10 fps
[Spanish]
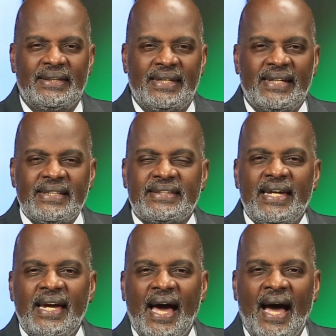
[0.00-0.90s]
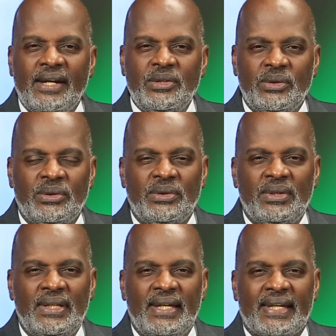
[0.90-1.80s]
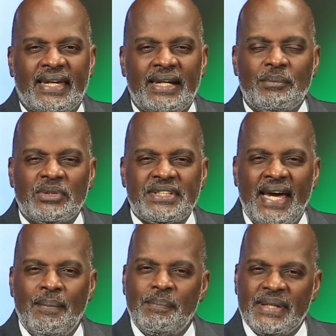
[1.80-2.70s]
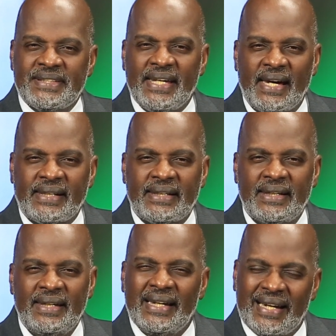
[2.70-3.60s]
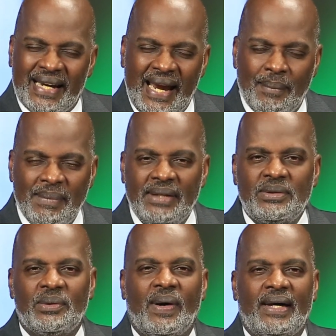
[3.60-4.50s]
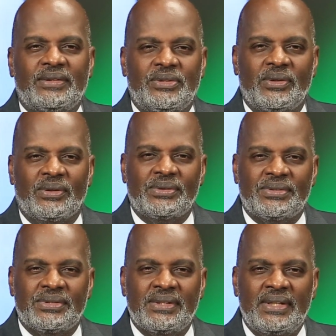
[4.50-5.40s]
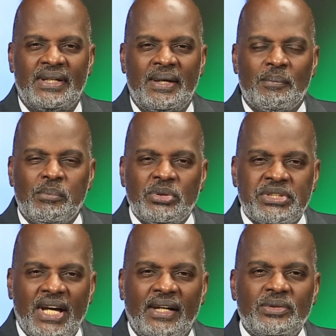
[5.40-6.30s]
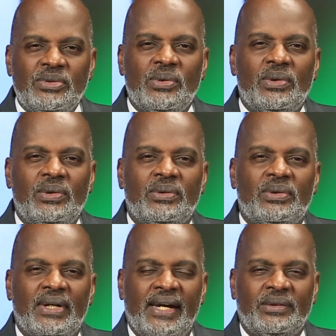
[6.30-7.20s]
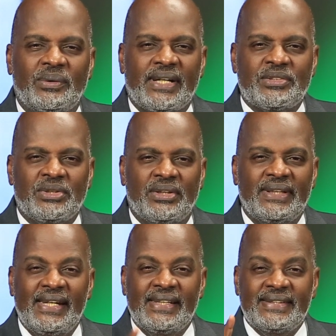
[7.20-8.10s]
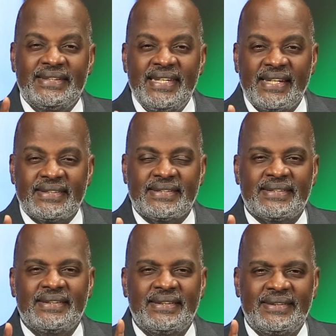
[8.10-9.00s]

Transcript: Y en este año queremos empezar clamando a Dios, buscándolo en oración. Diez